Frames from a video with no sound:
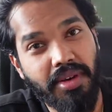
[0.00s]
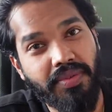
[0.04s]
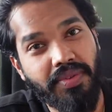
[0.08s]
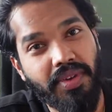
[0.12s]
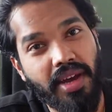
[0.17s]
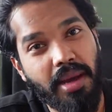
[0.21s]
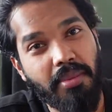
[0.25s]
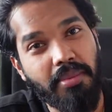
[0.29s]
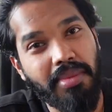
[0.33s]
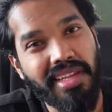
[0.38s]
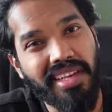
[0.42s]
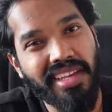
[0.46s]
మా
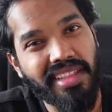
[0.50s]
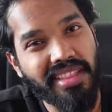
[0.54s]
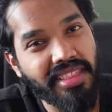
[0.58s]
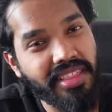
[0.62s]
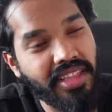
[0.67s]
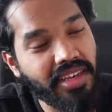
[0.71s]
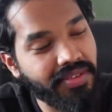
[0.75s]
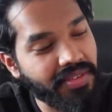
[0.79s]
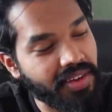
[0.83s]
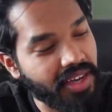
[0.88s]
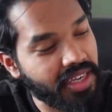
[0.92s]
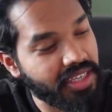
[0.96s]
ఫ్యామిలీ
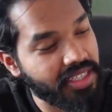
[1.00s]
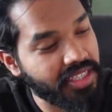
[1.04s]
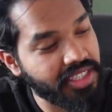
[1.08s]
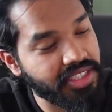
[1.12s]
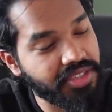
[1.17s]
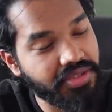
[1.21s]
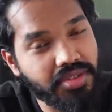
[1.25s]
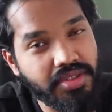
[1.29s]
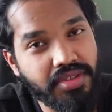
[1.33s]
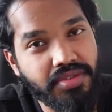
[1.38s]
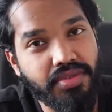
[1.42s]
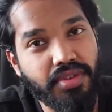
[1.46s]
అంతా
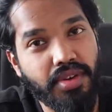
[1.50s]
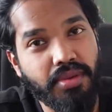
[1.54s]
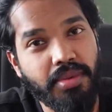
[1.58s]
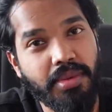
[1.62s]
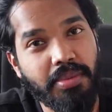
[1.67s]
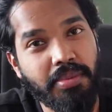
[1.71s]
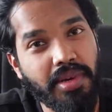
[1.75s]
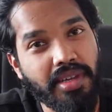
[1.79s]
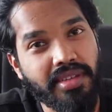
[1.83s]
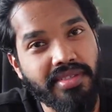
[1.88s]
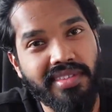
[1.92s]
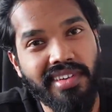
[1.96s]
వెంకటేశ్వర
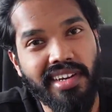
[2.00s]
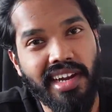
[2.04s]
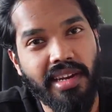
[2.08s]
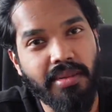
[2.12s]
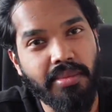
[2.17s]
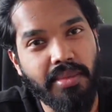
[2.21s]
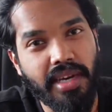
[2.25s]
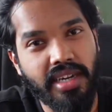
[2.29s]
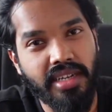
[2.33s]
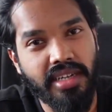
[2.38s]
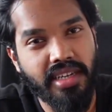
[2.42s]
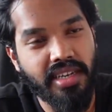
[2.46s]
స్వామి భక్తులు
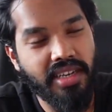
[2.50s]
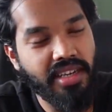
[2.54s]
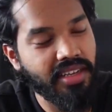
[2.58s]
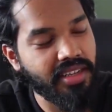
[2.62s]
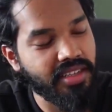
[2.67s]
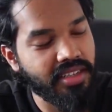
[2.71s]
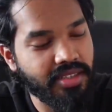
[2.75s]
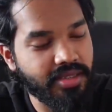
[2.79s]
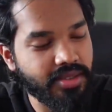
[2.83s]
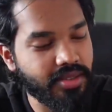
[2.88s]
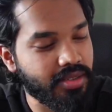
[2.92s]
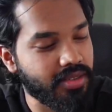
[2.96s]
అనమాట
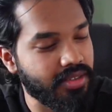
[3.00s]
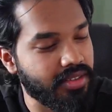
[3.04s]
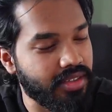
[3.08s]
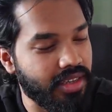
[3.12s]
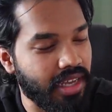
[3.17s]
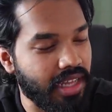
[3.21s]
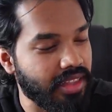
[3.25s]
సో